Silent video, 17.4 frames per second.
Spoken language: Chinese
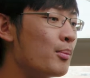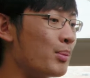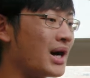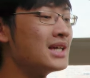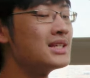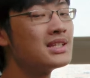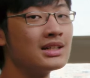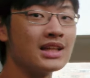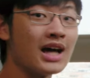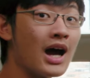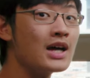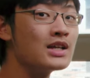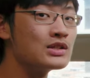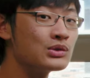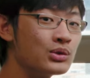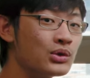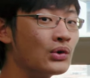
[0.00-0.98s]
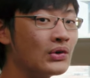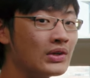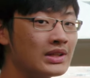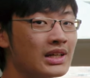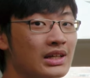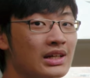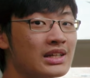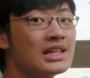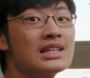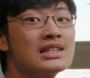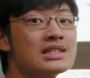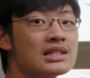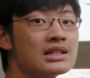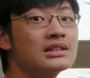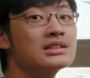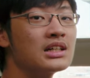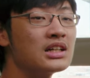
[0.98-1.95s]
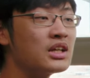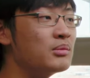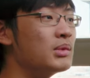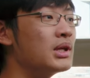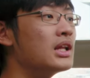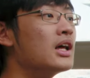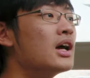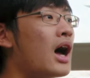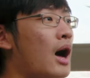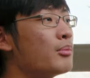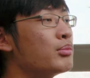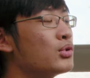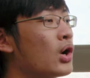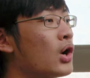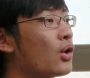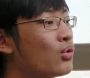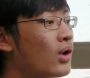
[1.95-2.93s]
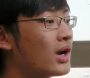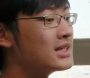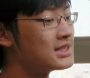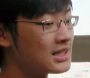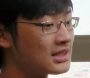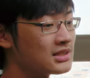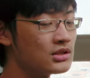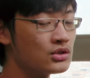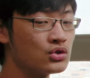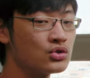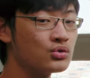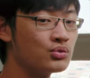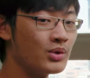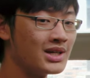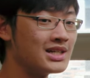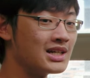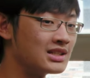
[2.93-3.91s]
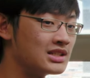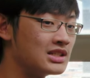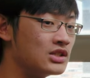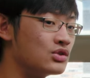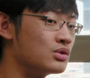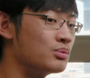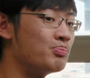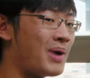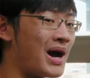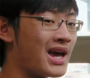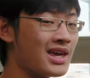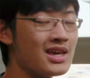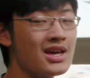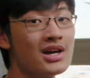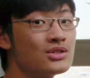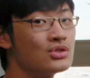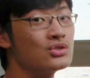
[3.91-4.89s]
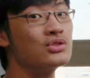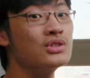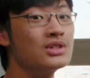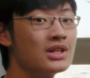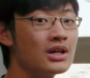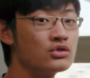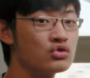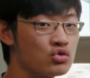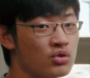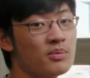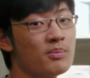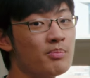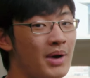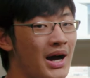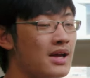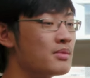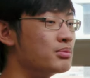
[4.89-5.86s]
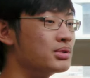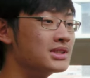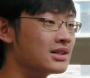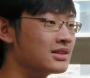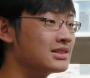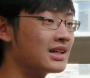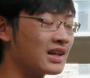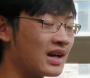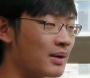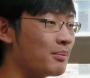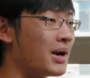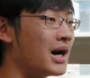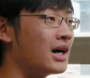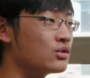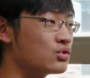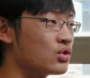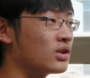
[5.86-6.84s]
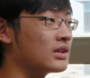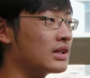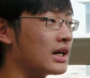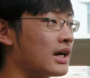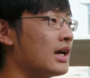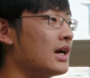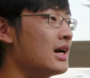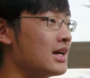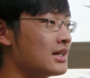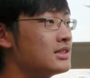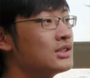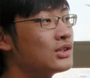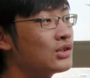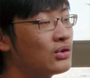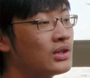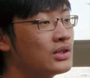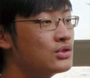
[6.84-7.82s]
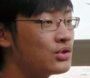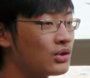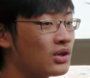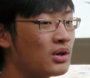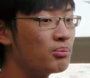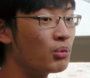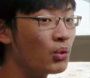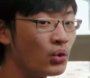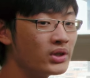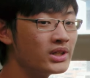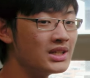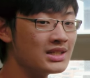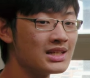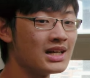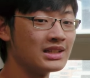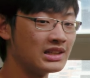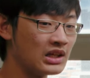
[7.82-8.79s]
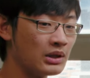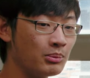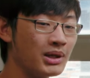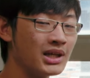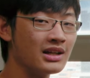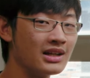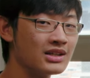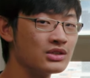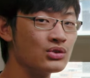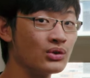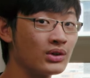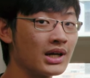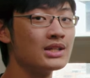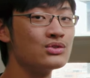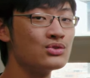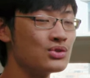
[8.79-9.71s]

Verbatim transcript: 白色它还是会有一定的颜色在里面，它不会忽然像是数位相机就是白就是一个纯白不知道在干嘛的状态。那这个功能就可以模拟一下底片的那种感